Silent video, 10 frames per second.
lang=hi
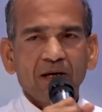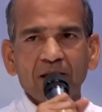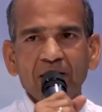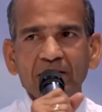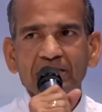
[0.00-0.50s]

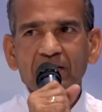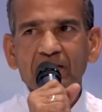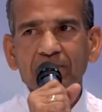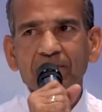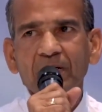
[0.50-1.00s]
हे
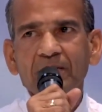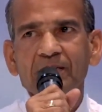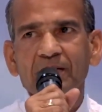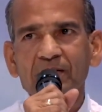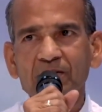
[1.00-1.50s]
जगदम्बा
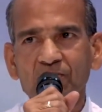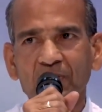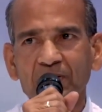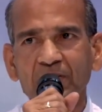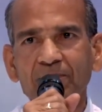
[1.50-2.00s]

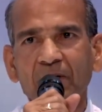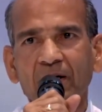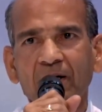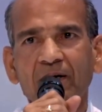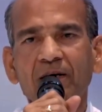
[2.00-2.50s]
सरस्वती
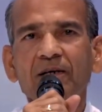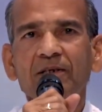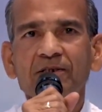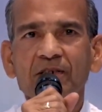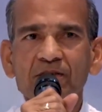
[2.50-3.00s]
माँ
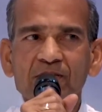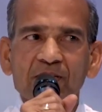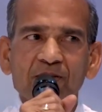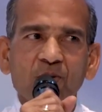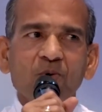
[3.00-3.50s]
सत
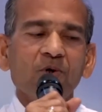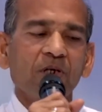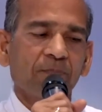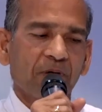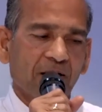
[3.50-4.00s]
सत
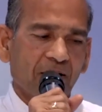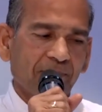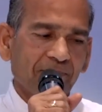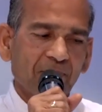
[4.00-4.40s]
कोटि प्रणाम